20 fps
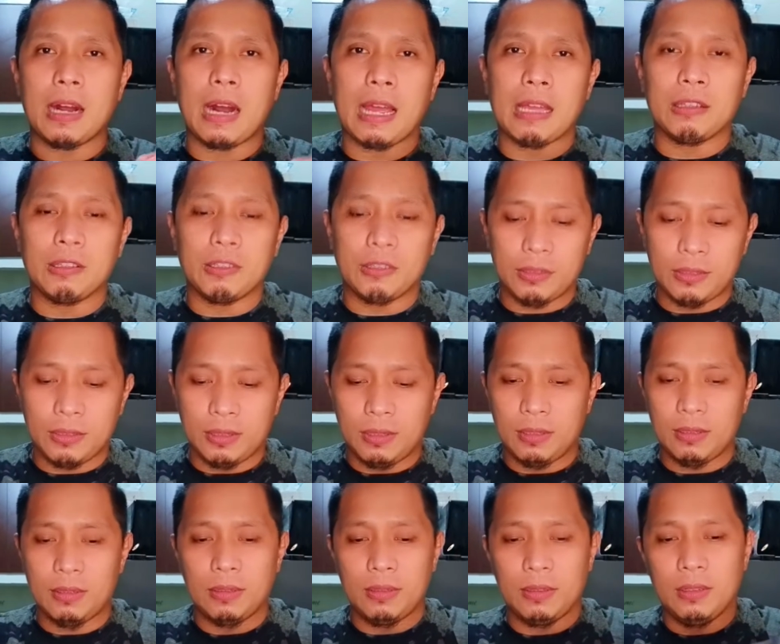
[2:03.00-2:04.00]
riders.
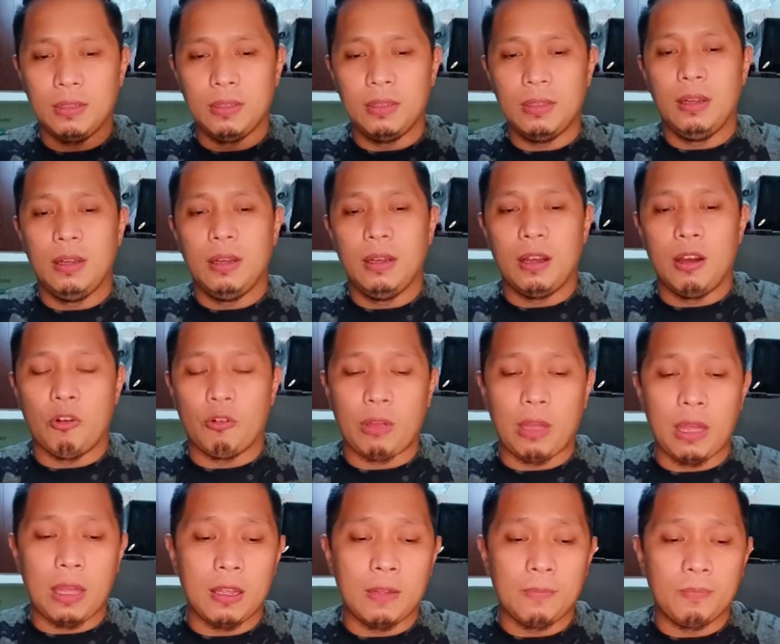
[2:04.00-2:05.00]

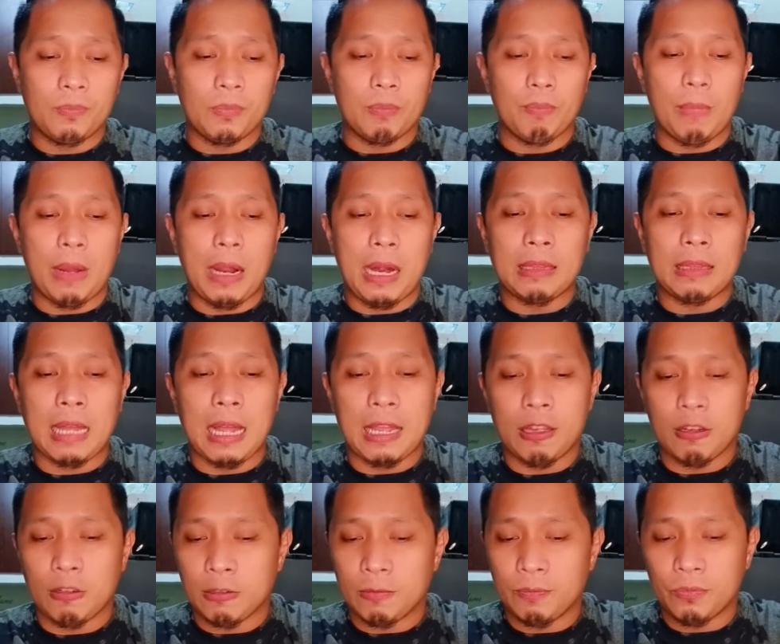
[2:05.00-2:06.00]
Okay, balik
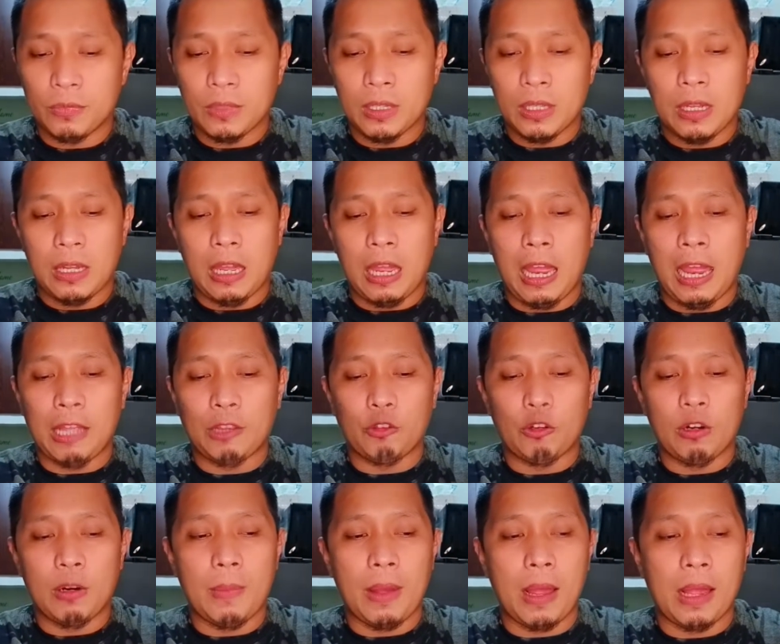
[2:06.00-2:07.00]
tayo. Ito
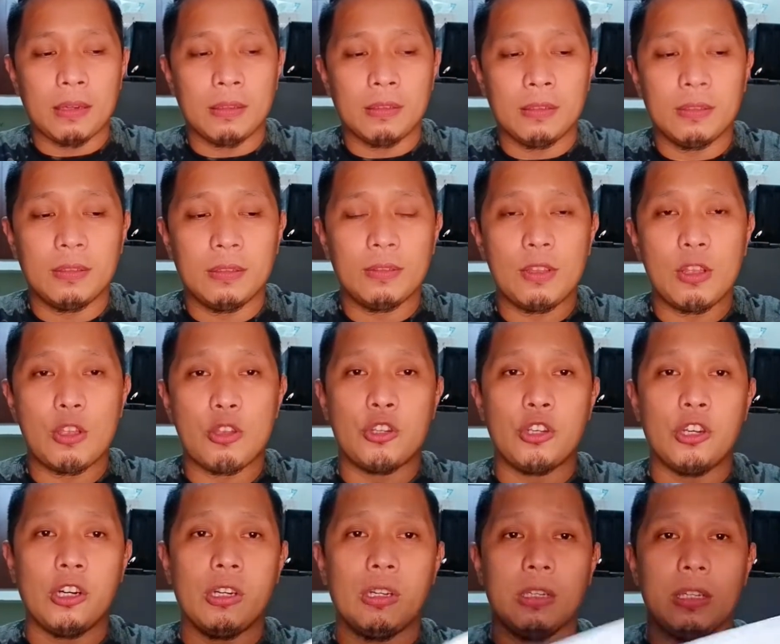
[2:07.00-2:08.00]
naman,
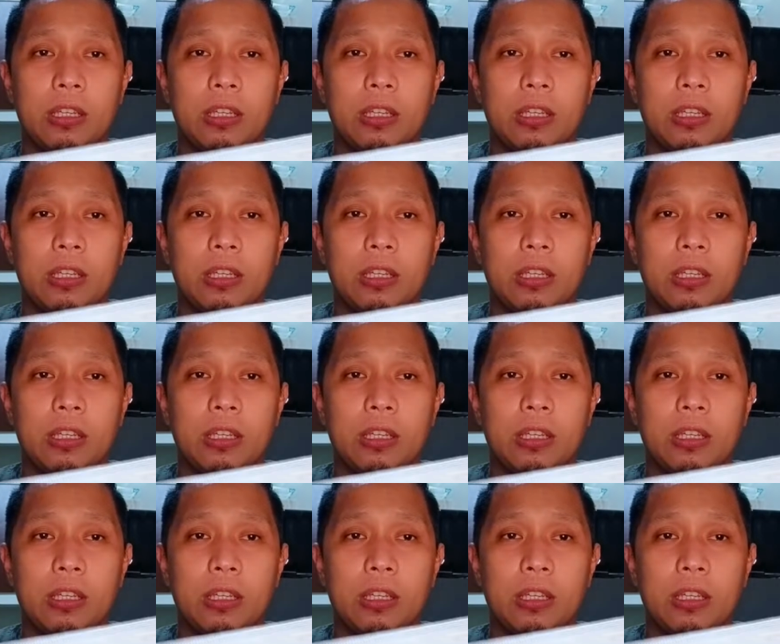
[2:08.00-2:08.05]
short